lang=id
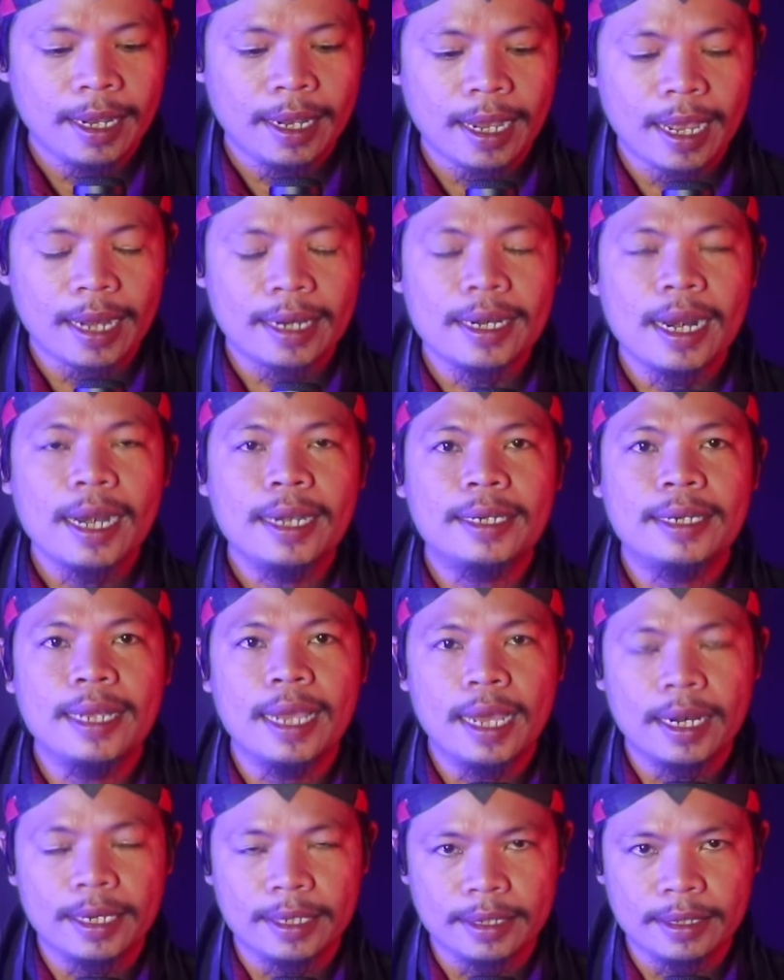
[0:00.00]
Karena
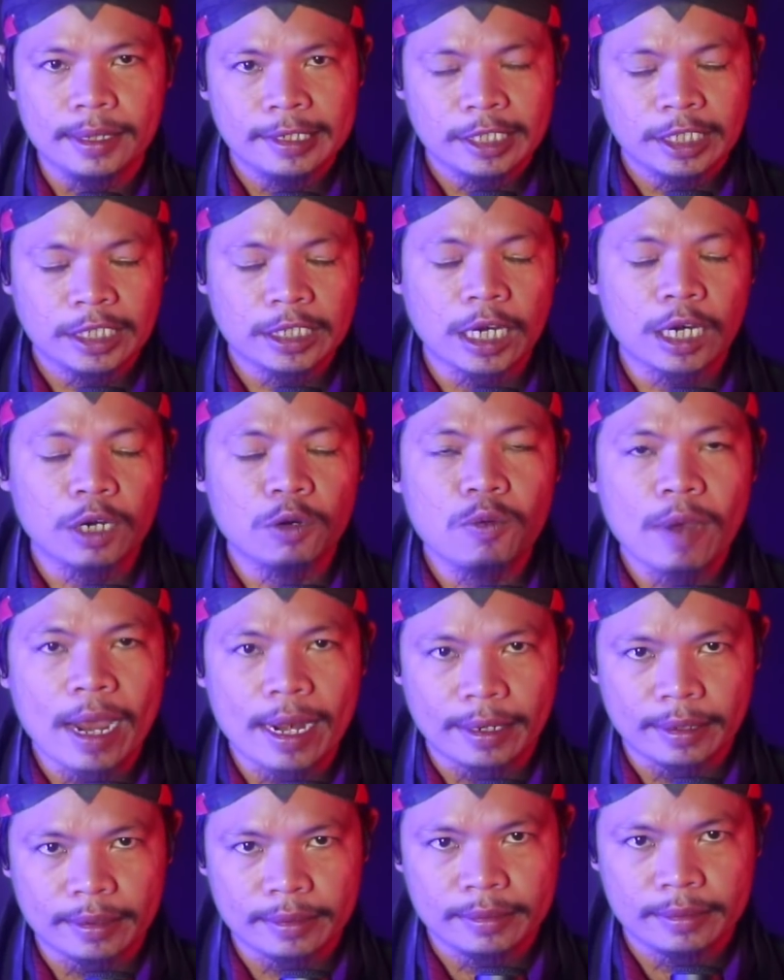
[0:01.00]
dari
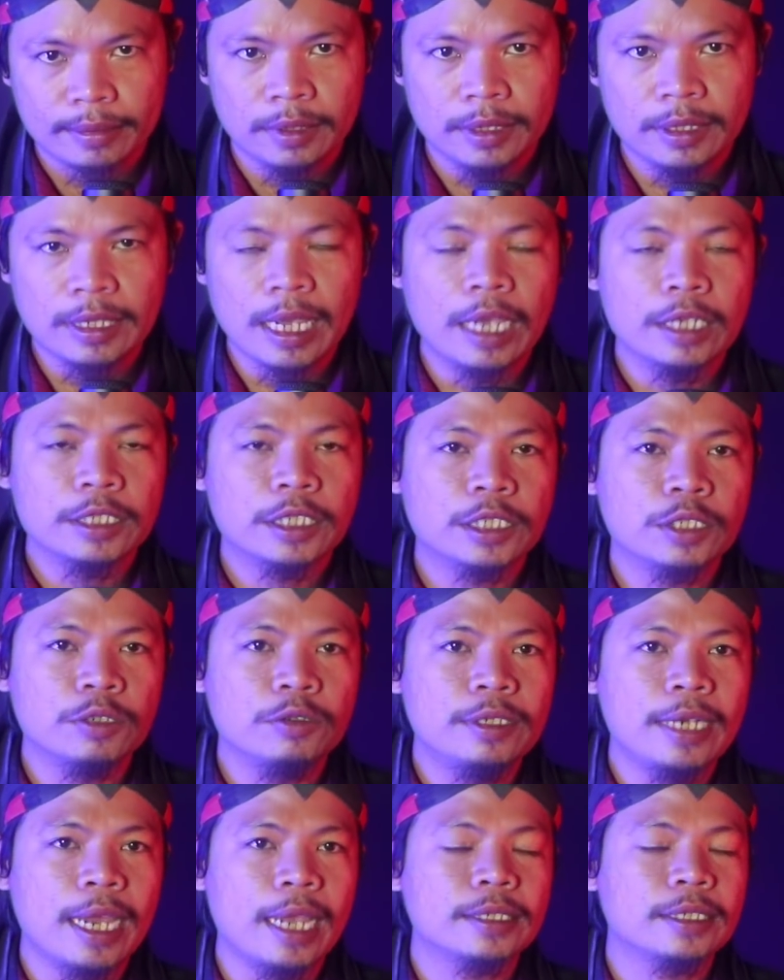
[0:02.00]
seruan yang
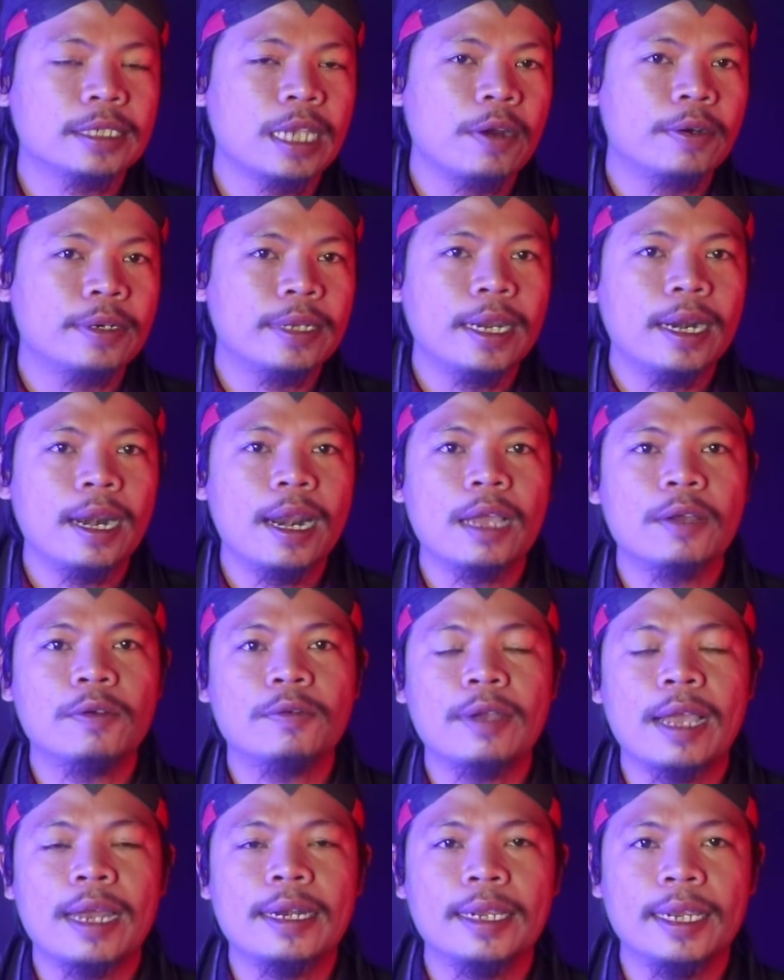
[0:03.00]
sudah saudara
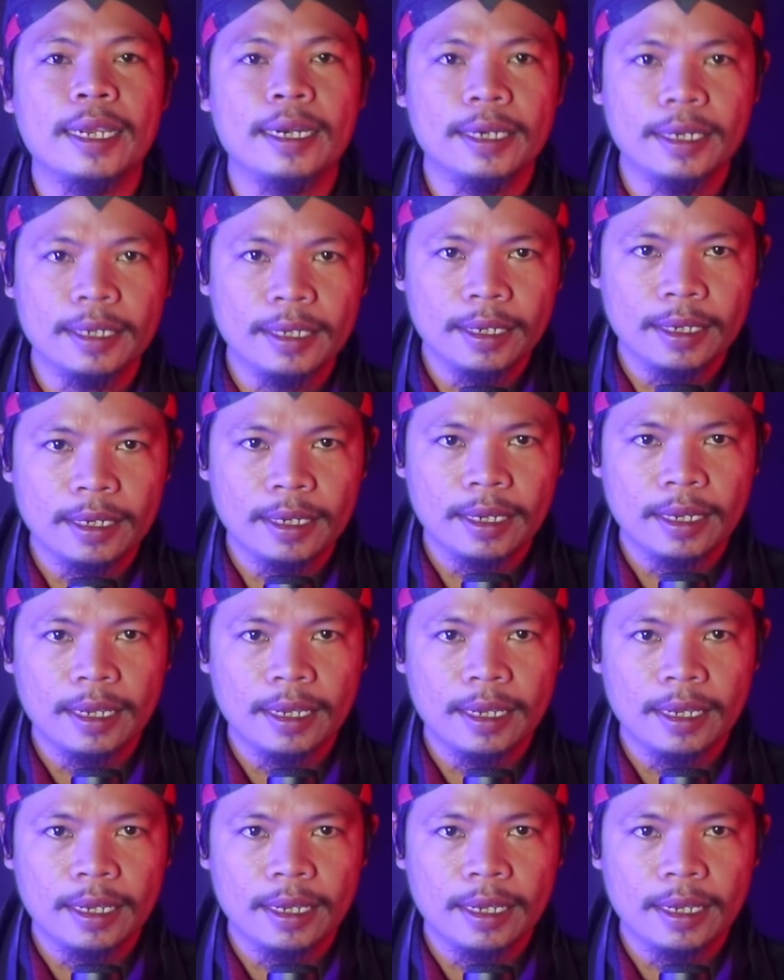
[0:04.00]
lakukan ini